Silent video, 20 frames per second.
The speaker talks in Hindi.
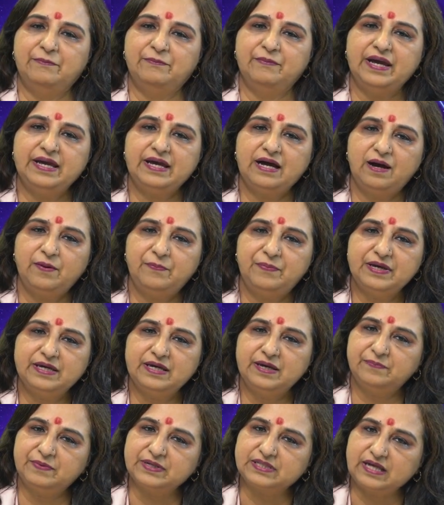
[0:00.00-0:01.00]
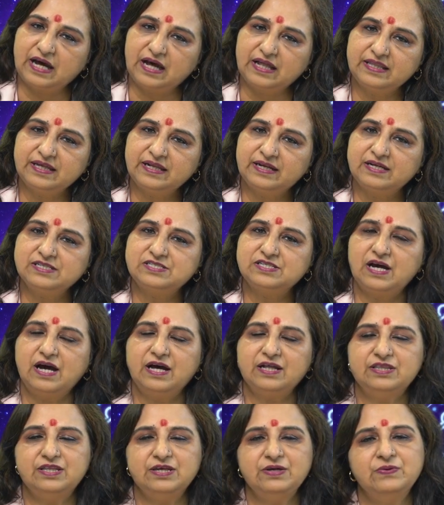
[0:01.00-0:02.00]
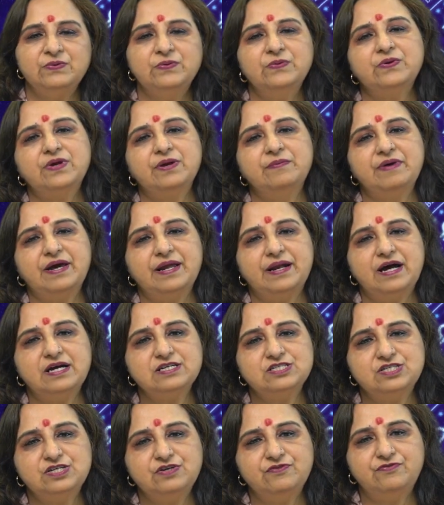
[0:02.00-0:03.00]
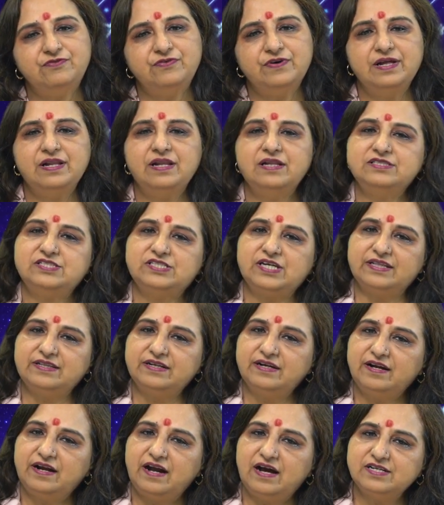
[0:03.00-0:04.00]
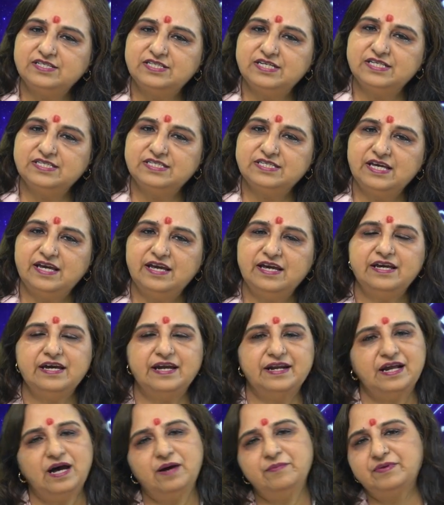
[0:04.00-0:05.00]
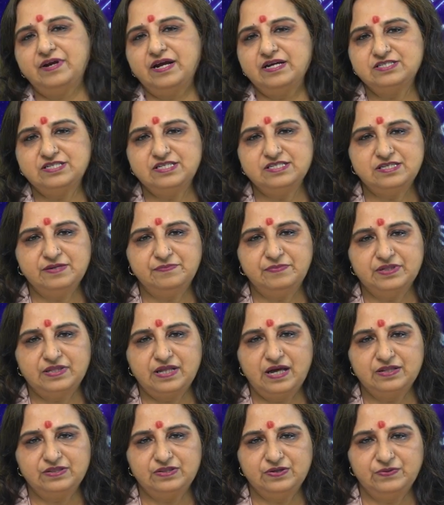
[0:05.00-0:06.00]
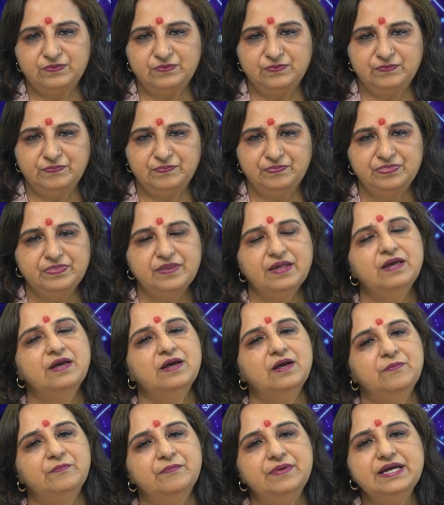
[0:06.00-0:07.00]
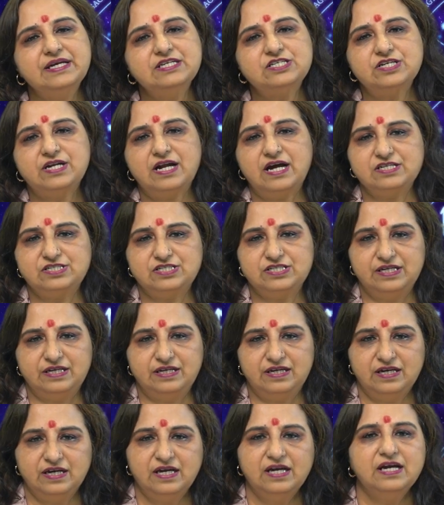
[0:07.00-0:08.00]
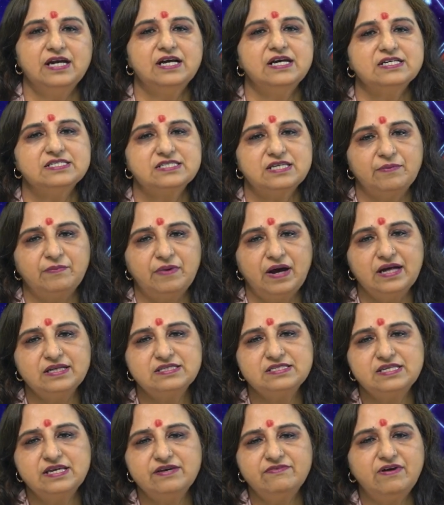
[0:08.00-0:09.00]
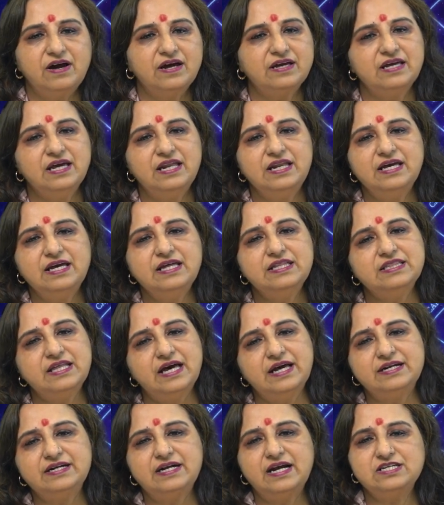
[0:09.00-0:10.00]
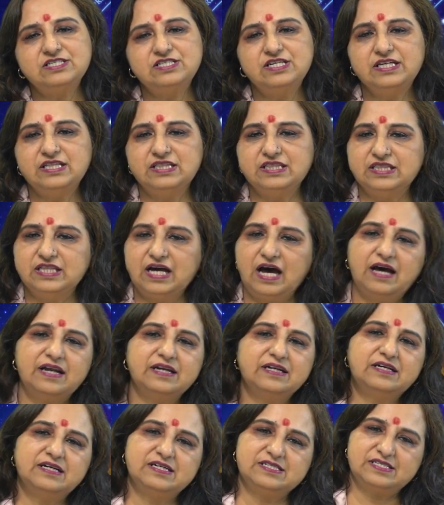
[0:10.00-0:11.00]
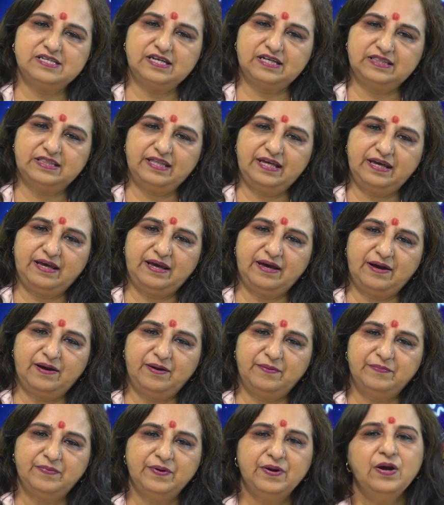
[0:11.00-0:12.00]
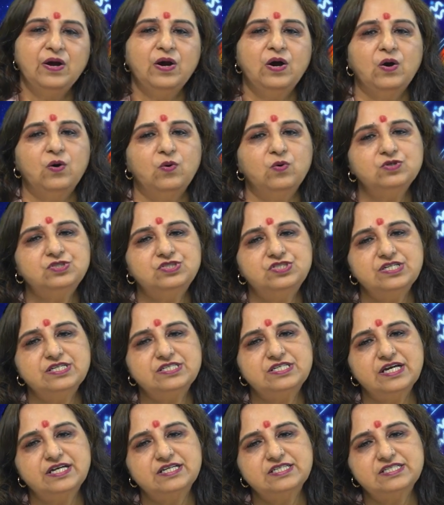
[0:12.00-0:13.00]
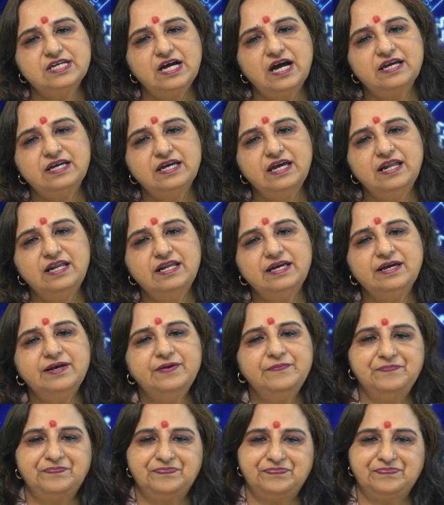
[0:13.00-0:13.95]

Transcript: मैं यहाँ पे ये बता देना चाहती हूँ कि मैं राशि फल चंद्र राशि से या नाम राशि से बताती हूँ मेष राशि समाज सेवा के लिए धन राशि दान कर सकते हैं आप उच्च शिक्षा के लिए